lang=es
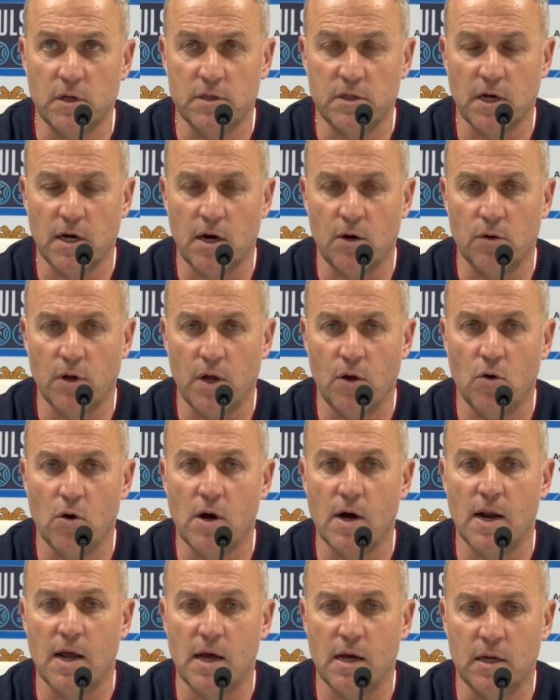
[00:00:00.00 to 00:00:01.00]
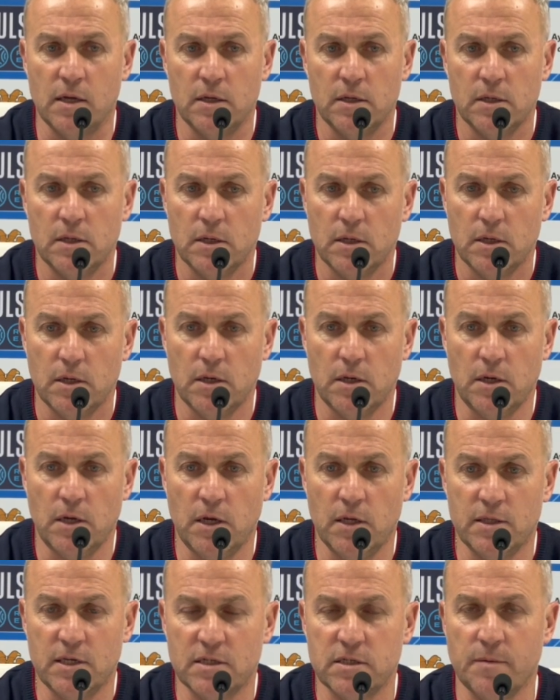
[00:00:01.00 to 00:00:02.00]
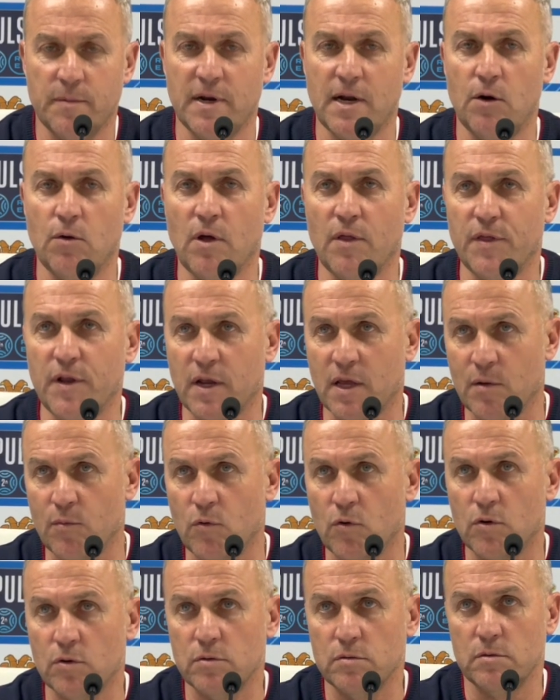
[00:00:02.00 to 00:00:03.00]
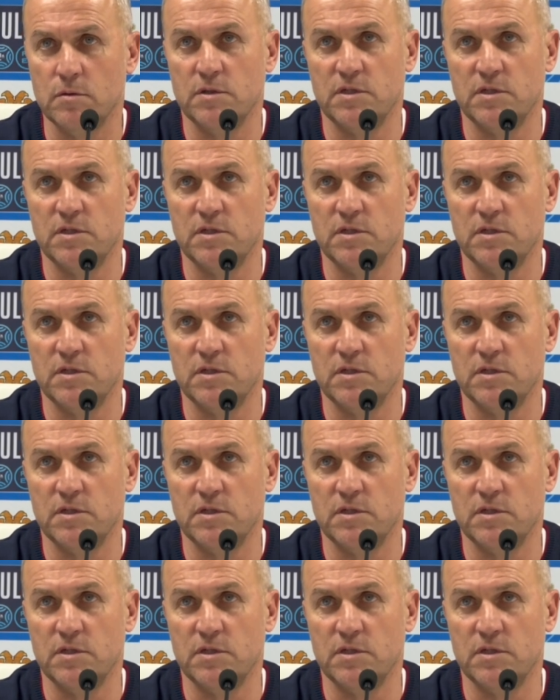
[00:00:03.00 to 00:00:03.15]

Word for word: Está claro que ojalá y esta semana nos acerquemos